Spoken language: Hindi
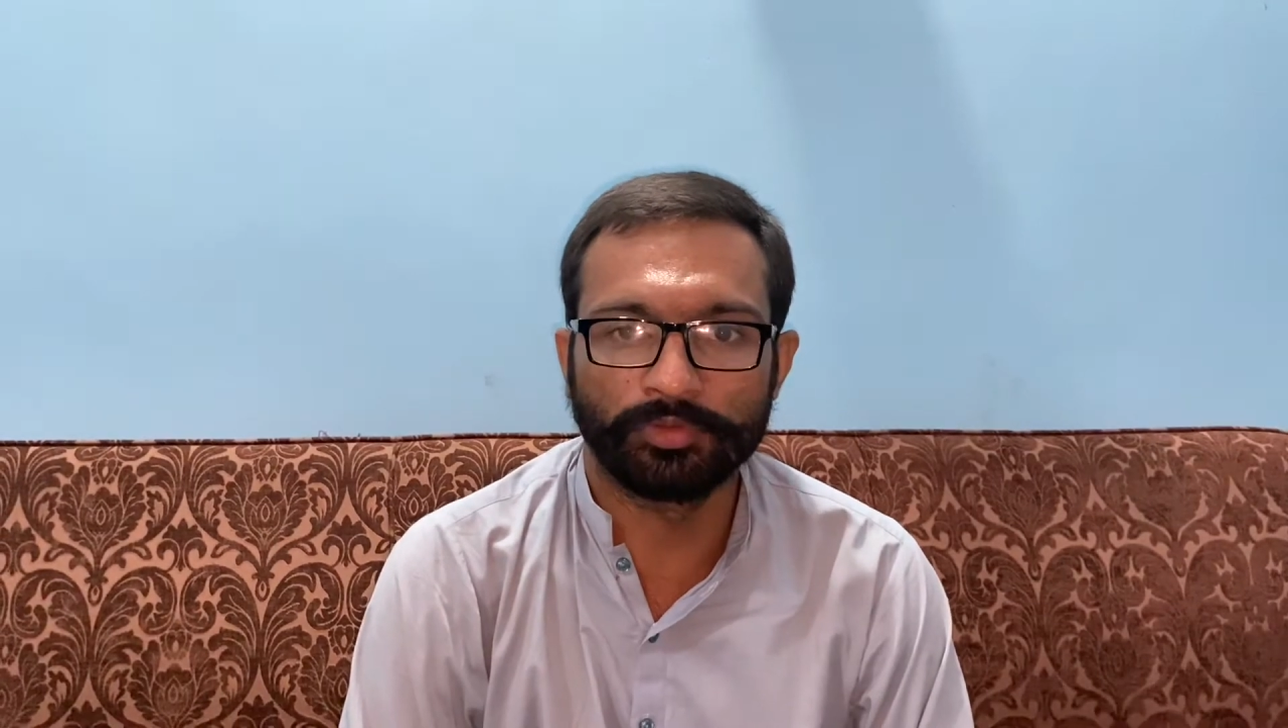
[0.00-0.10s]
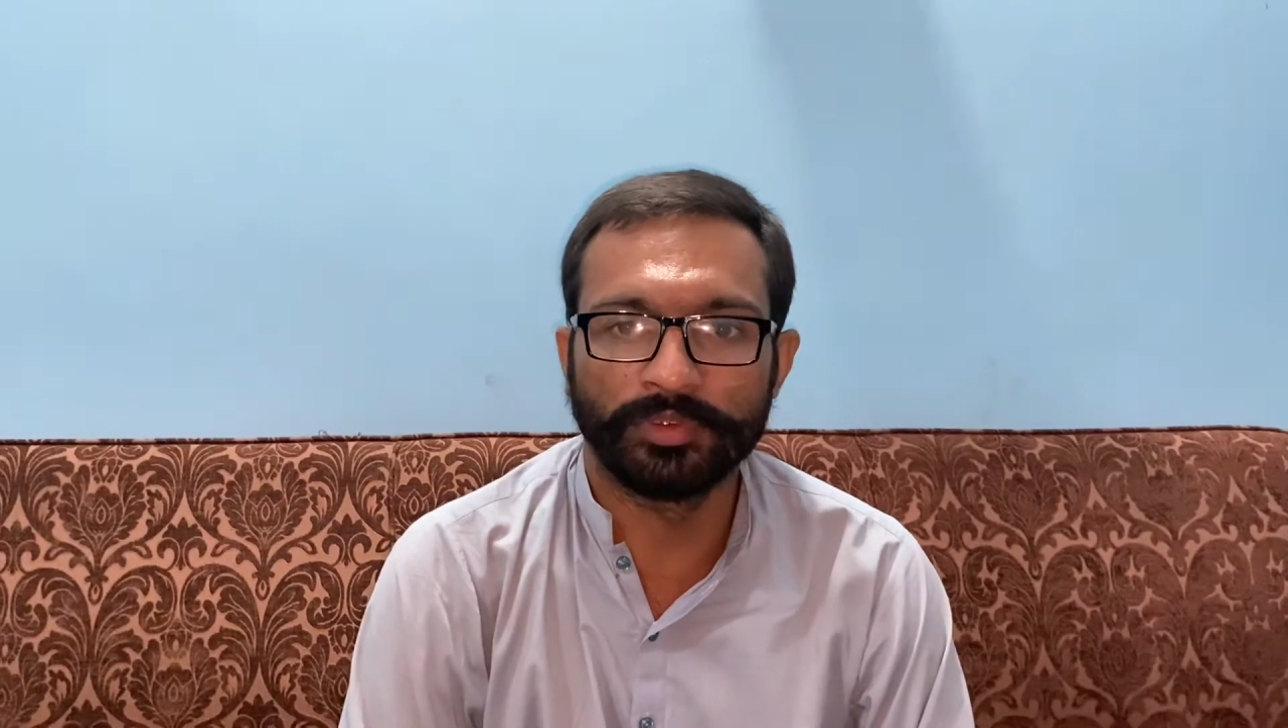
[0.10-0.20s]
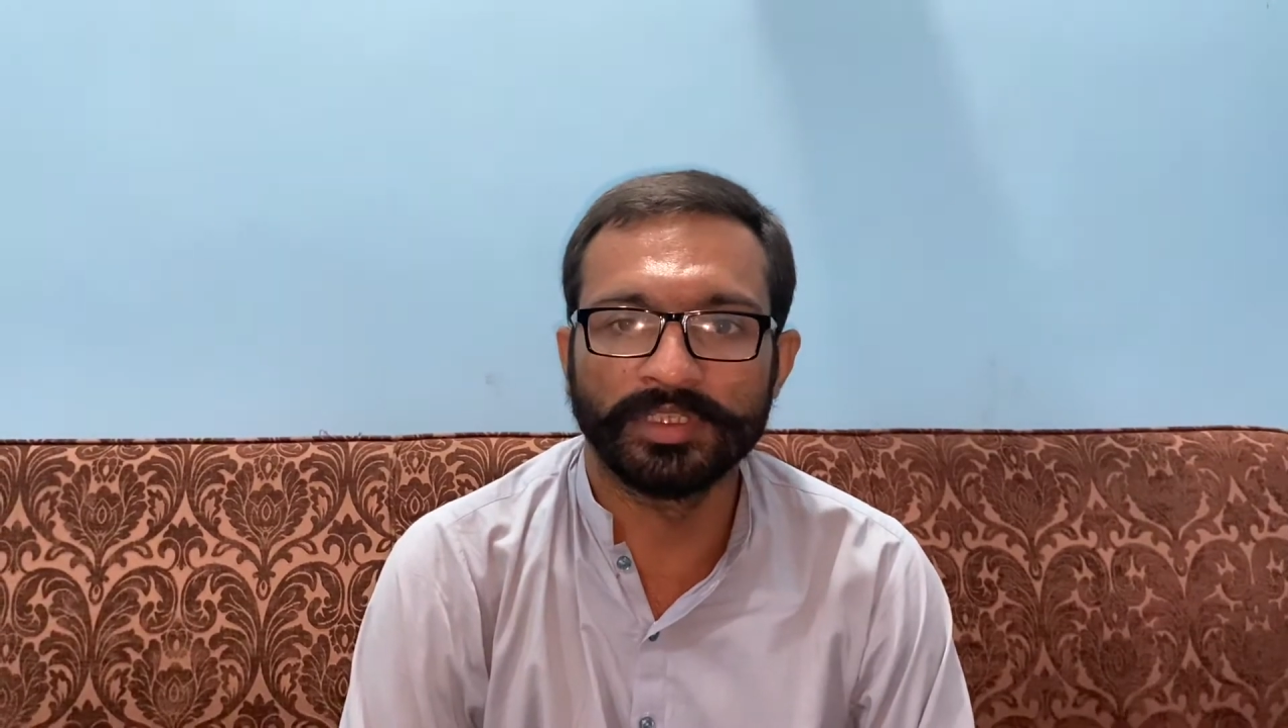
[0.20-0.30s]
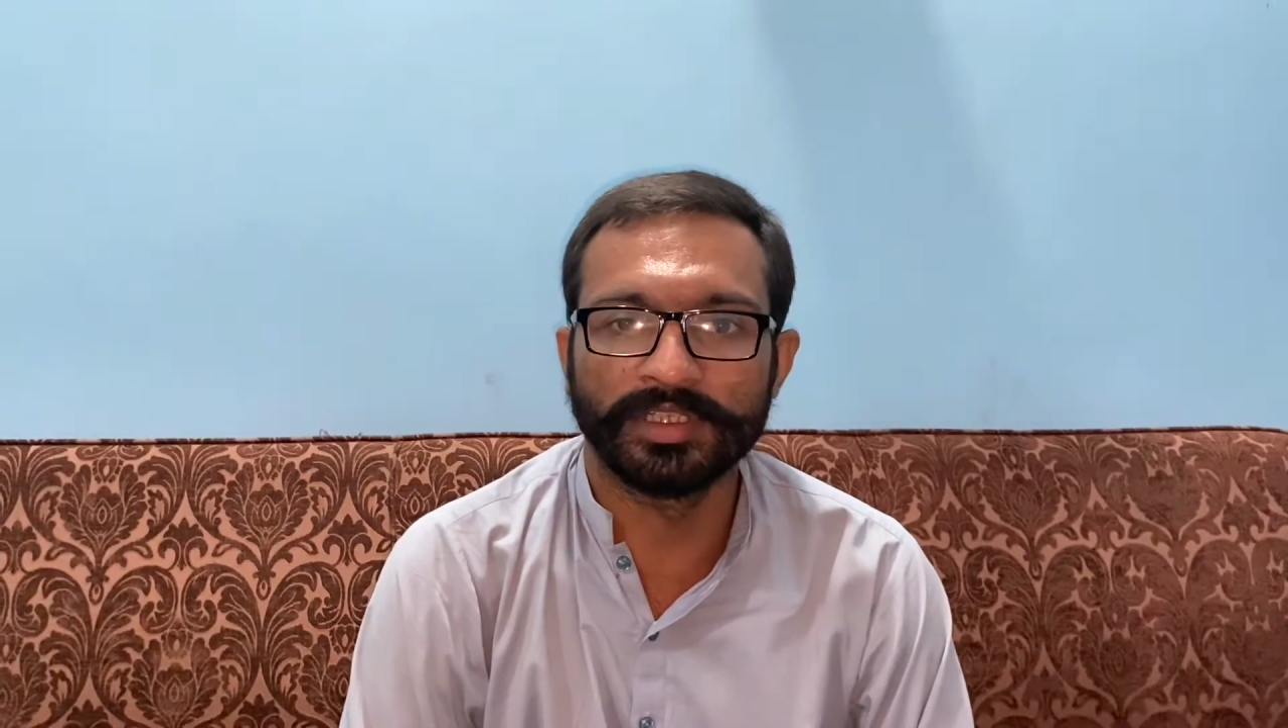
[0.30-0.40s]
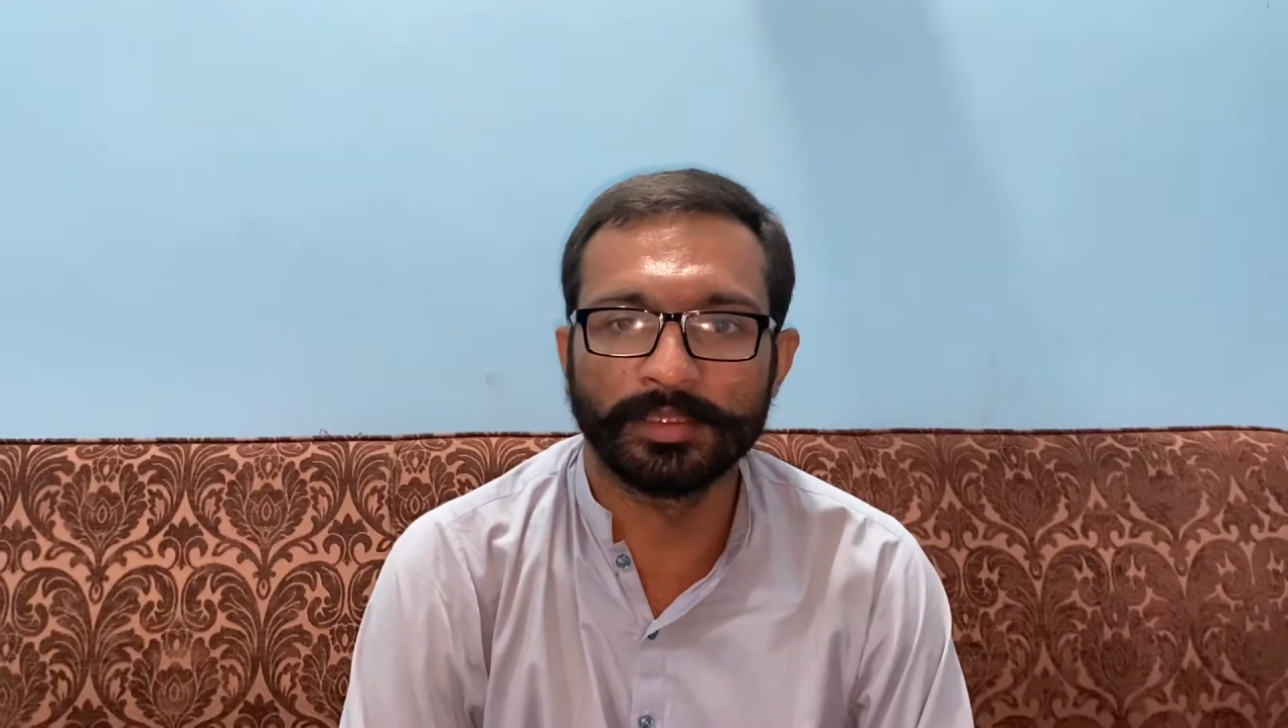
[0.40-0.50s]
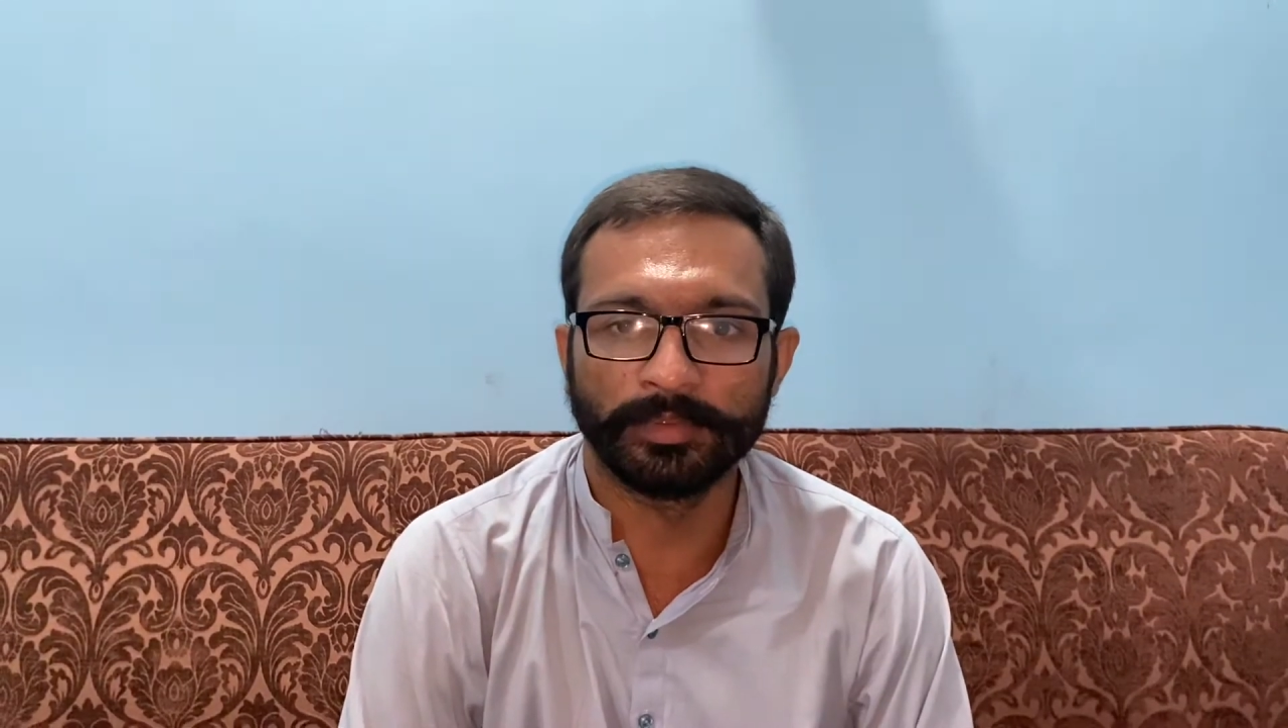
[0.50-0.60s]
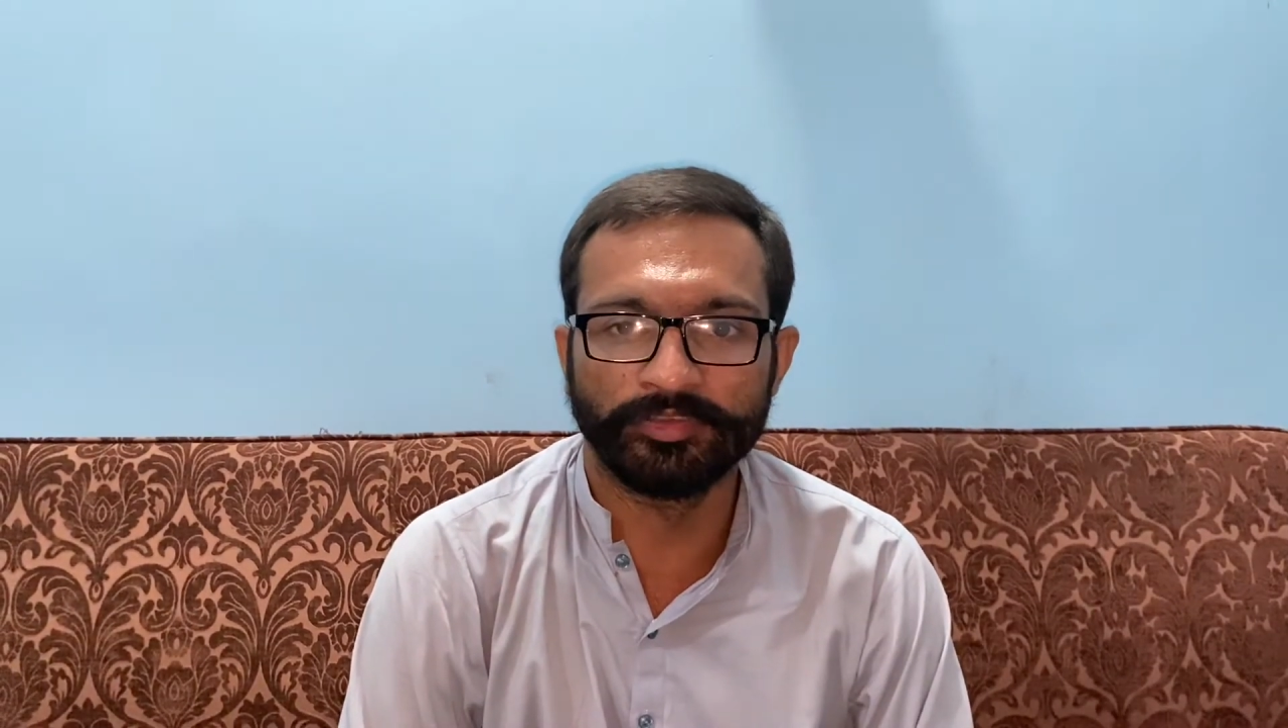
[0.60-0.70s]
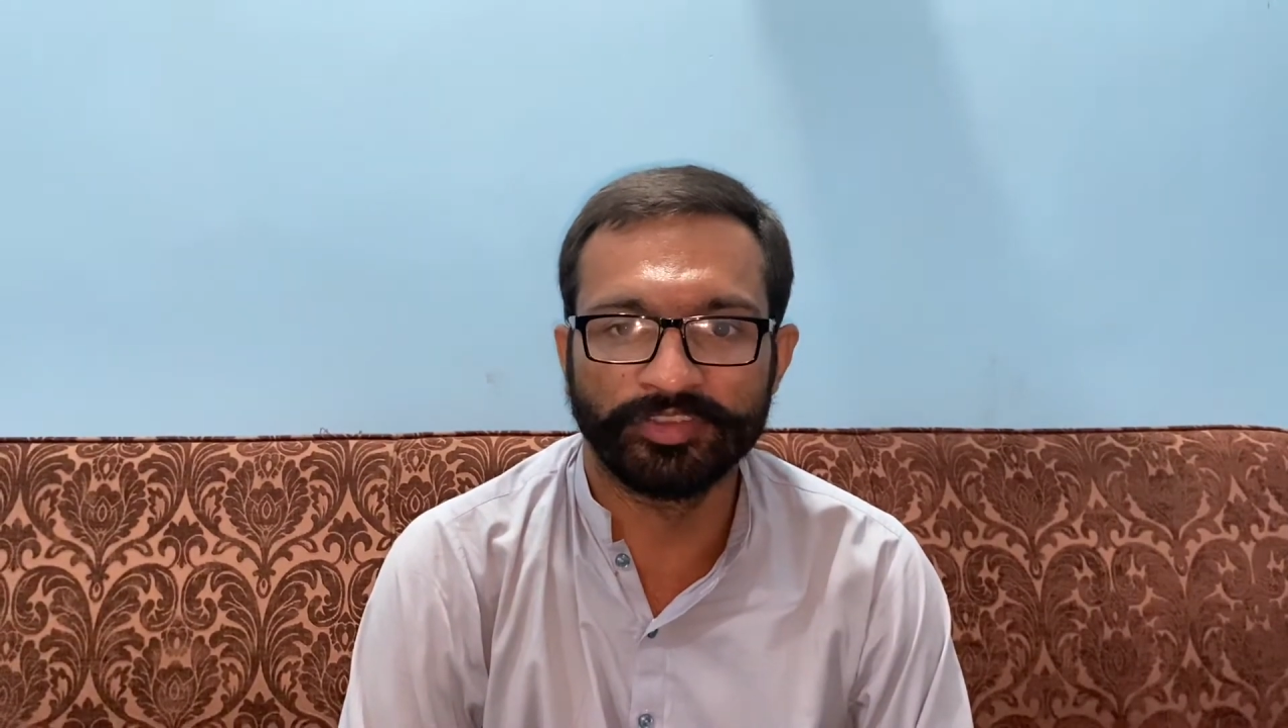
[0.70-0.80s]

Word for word: ट्वेंटी डब्ल्यू